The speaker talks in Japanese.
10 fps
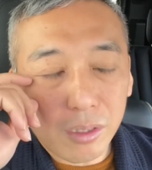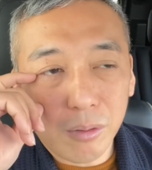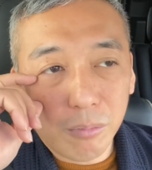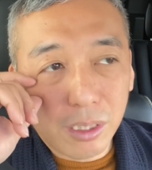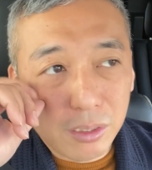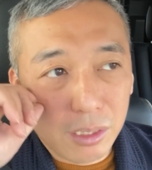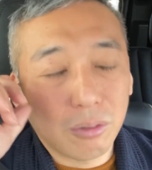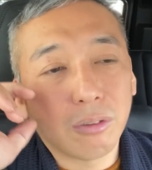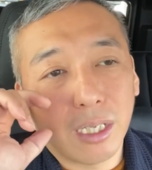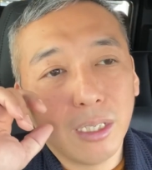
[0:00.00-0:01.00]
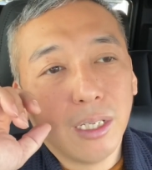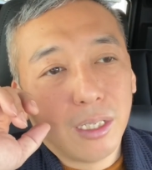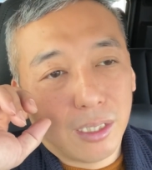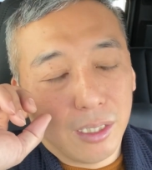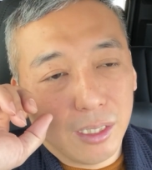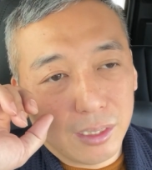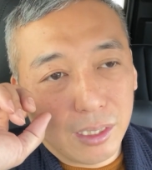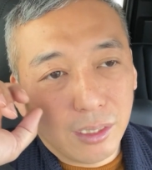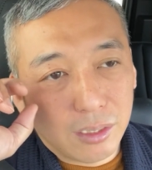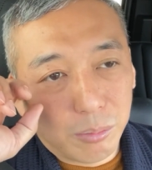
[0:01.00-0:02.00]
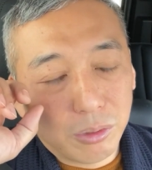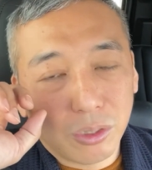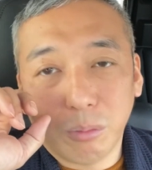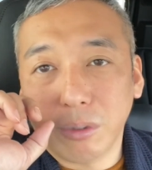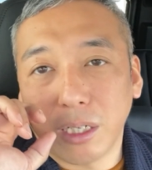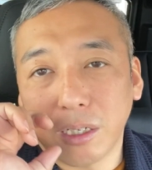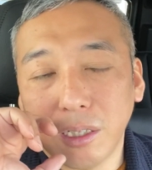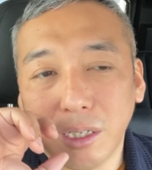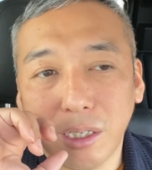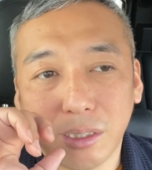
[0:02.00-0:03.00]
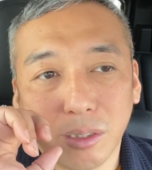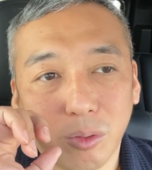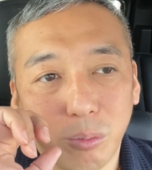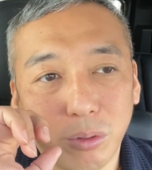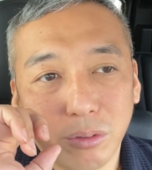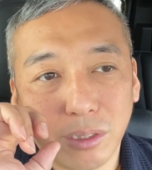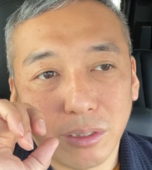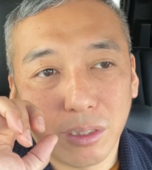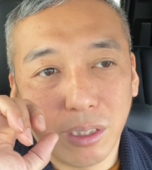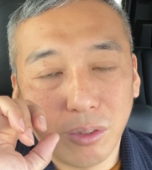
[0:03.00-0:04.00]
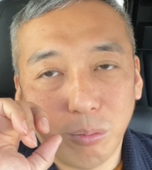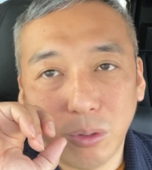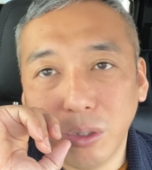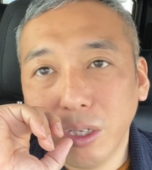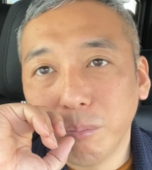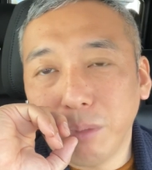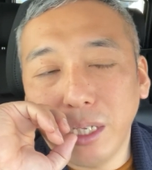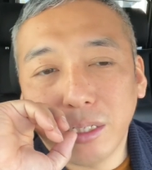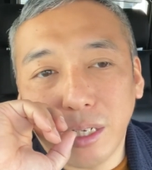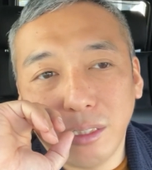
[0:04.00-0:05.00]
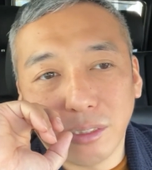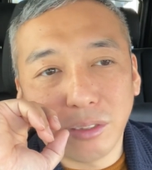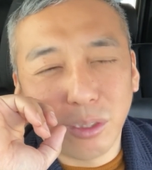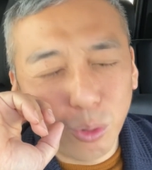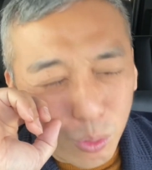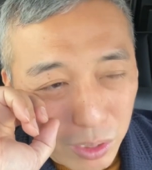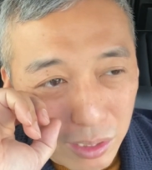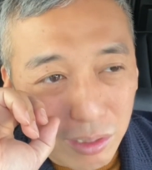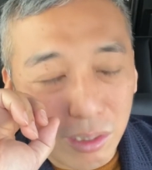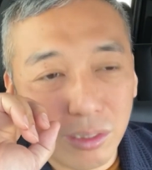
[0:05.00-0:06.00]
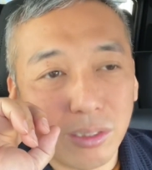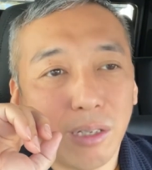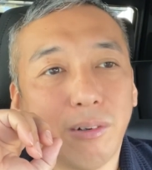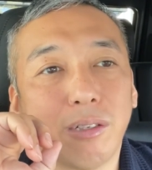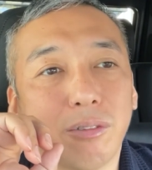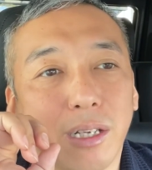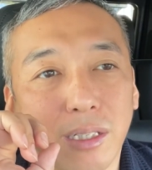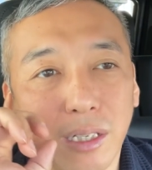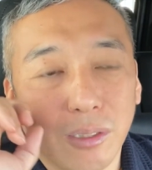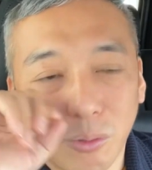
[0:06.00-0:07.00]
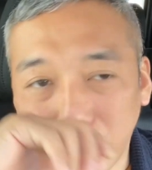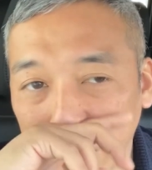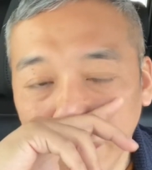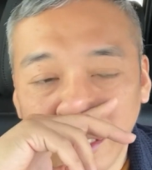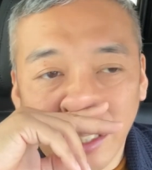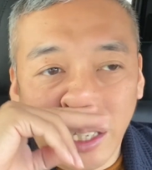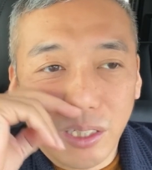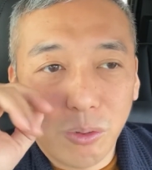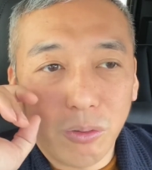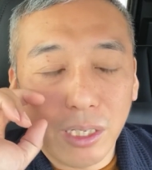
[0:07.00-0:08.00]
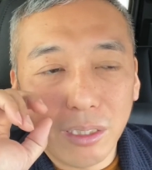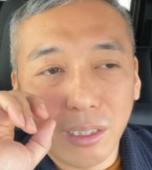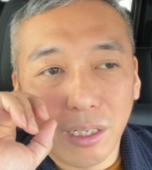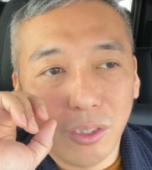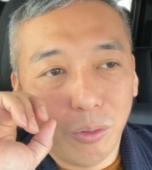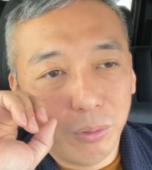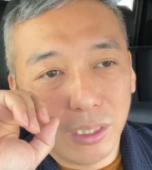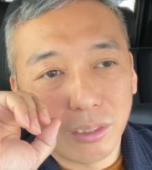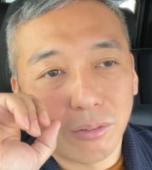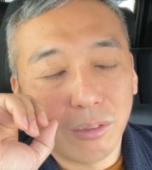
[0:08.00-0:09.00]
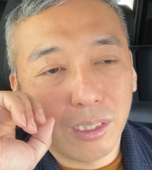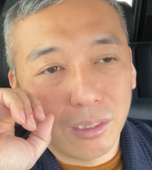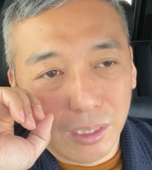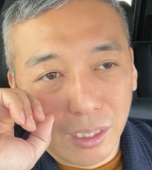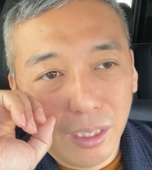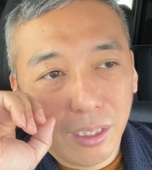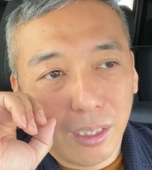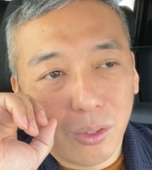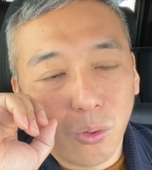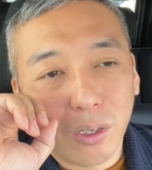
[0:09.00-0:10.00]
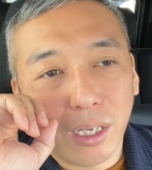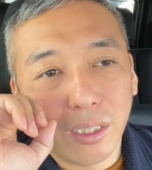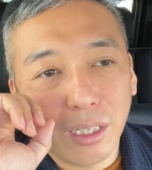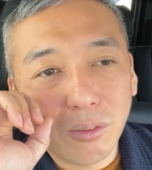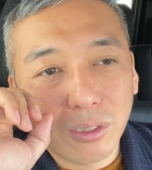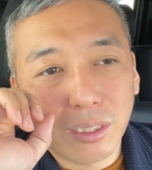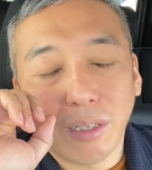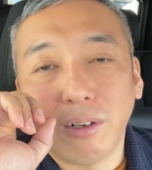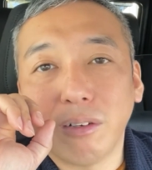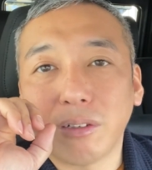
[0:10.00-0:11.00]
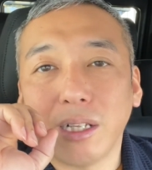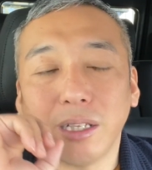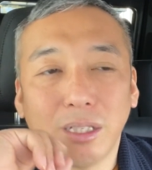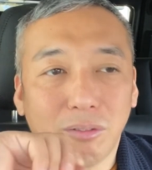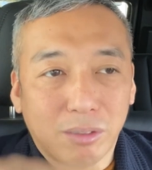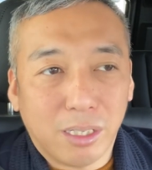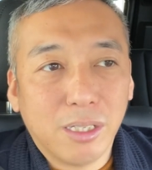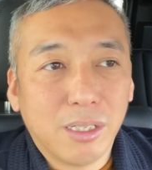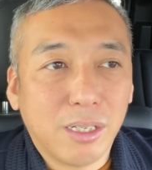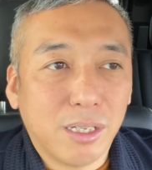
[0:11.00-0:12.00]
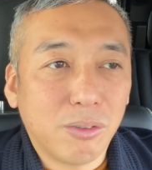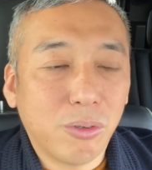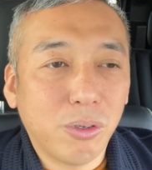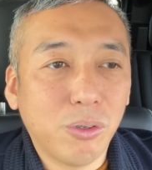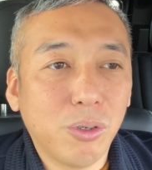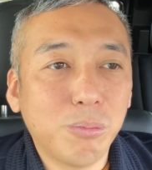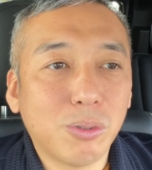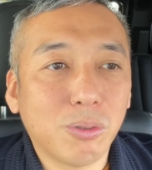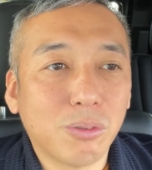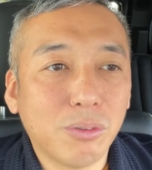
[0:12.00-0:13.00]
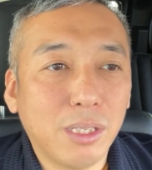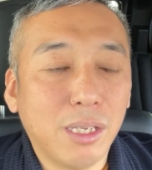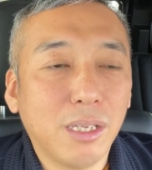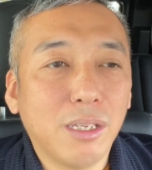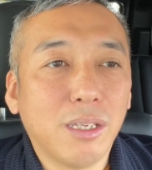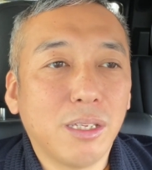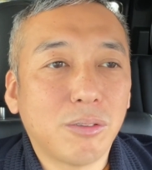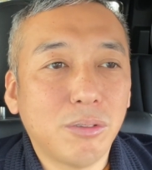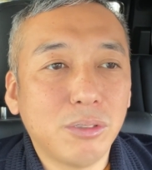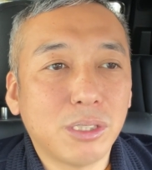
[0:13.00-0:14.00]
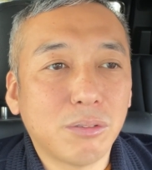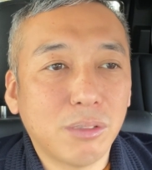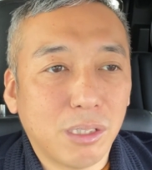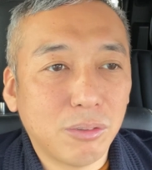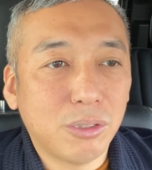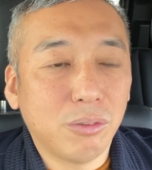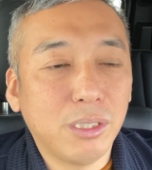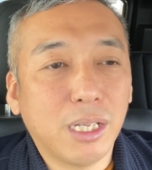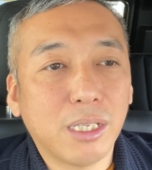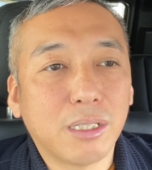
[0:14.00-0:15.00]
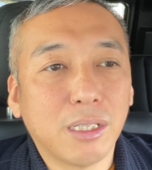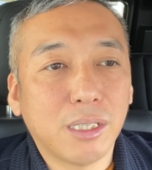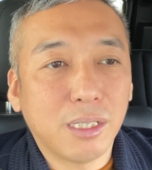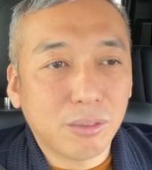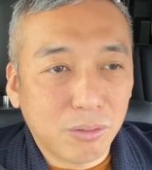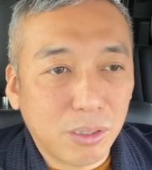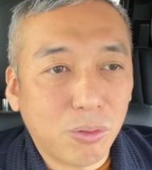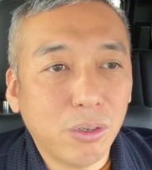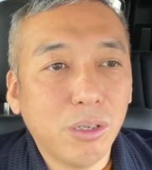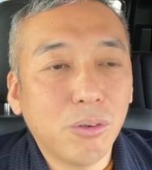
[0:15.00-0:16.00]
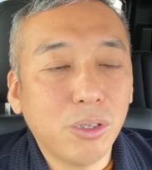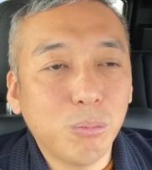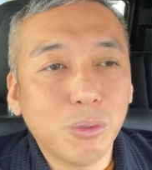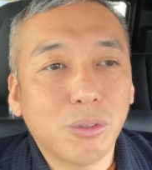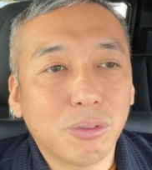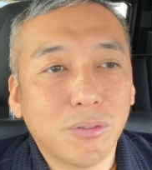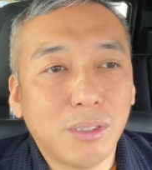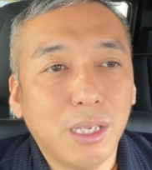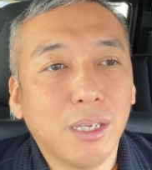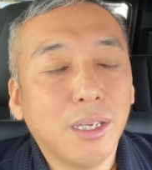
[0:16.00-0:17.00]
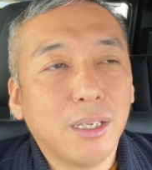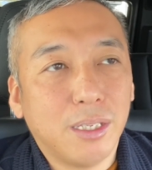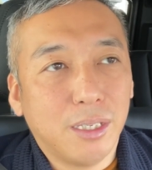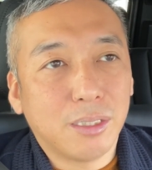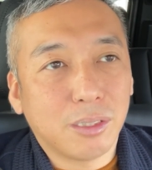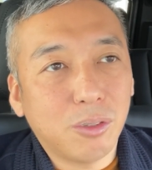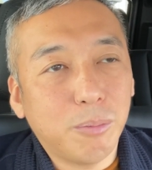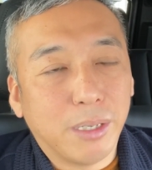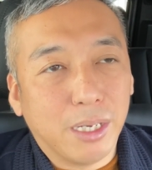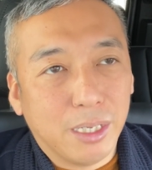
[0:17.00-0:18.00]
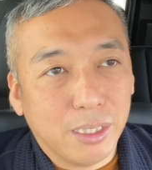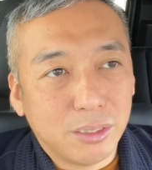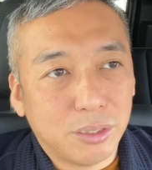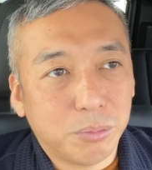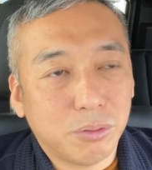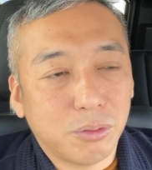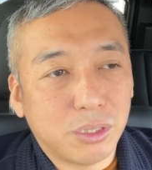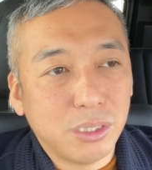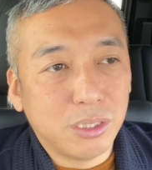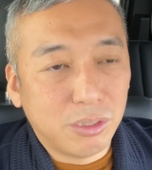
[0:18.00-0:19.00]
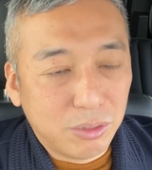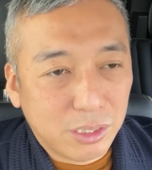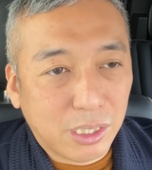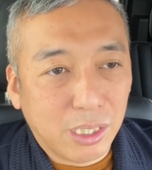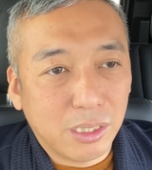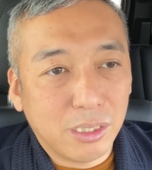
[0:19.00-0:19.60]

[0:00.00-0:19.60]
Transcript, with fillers: 昔はそんな、大した文章も書けなかったと思うんですけれども、毎回ですね、どうやったら伝わるかなとか、えー、どうやったら読みやすくなって、えー、誤解なく伝わるかなとか、あこれを読むことで、えー、苦しくなる人いないかなとか、これを読むことで、え例えば自分を信じる力に